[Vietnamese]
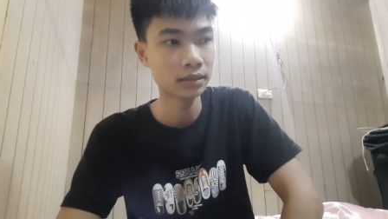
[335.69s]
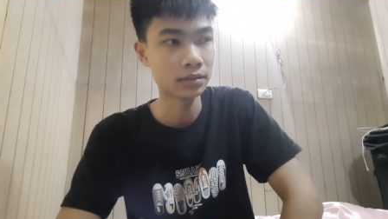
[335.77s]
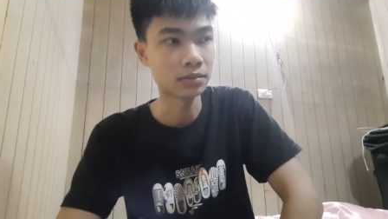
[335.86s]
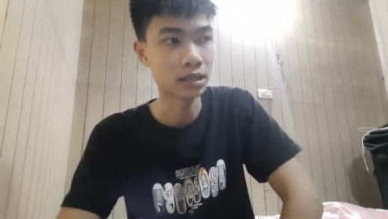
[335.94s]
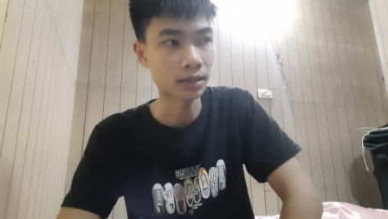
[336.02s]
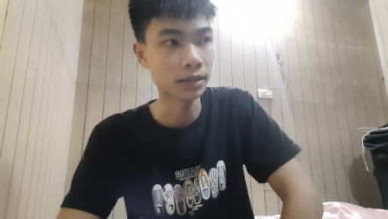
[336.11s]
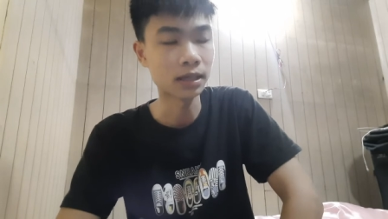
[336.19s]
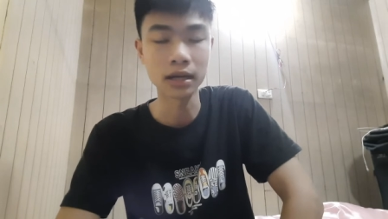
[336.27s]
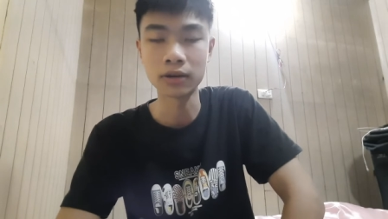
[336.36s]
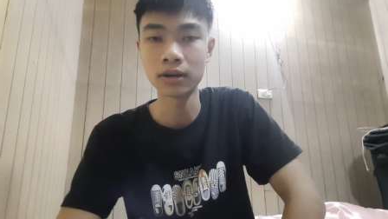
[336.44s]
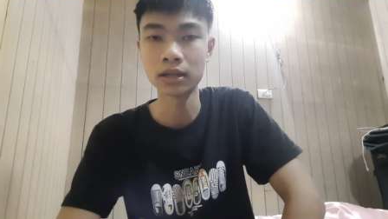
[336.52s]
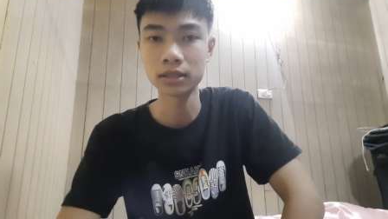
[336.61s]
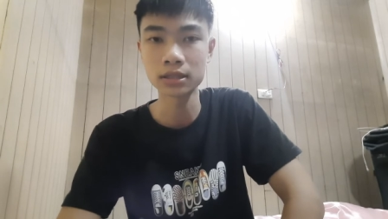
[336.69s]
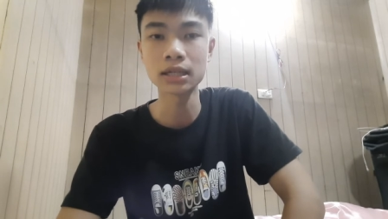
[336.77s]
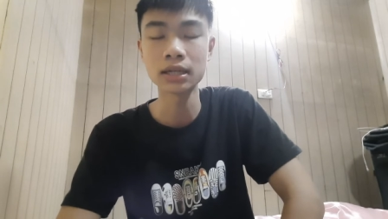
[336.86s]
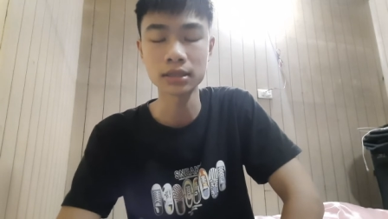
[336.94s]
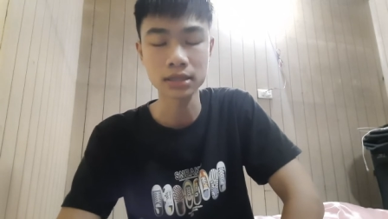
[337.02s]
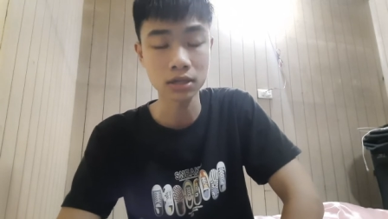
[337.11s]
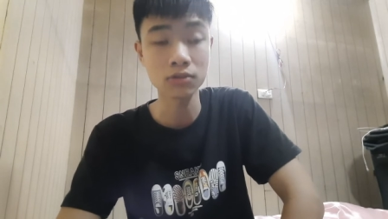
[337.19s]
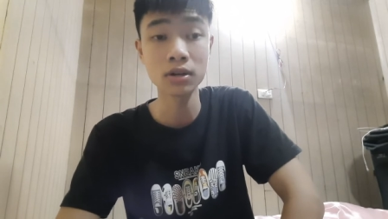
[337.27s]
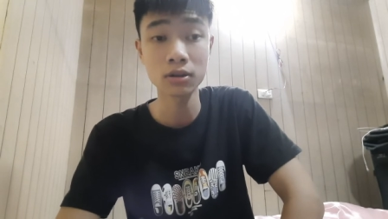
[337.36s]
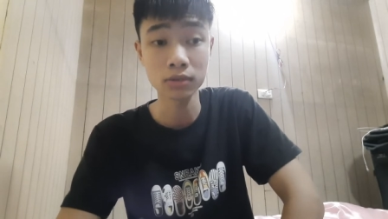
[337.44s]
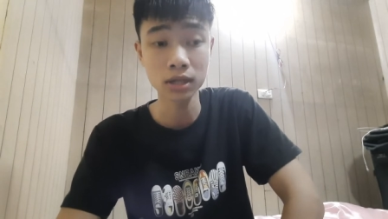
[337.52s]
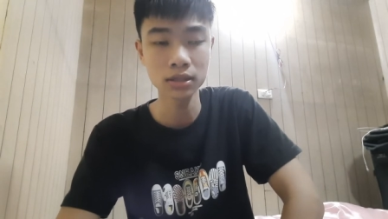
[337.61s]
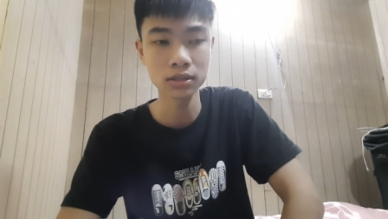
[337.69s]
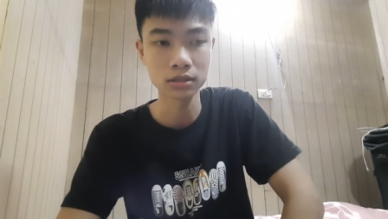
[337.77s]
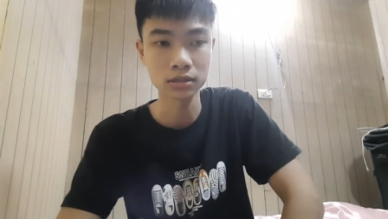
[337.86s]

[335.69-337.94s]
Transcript: Nhưng sang bên Đài Loan chắc chắn là sẽ có động đất,